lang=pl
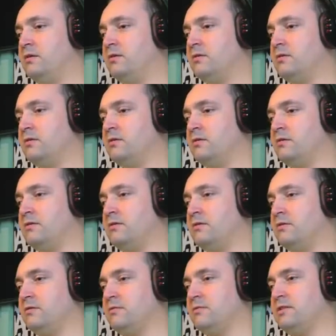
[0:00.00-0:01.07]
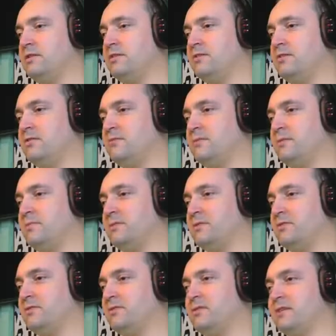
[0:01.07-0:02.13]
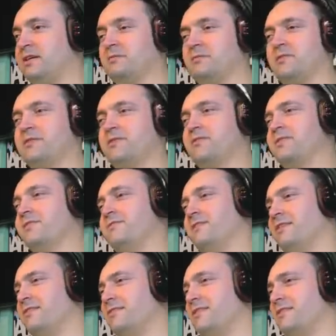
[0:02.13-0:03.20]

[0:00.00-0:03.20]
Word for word: no, do no, Madziu, do no szkoda, bo akurat wygląda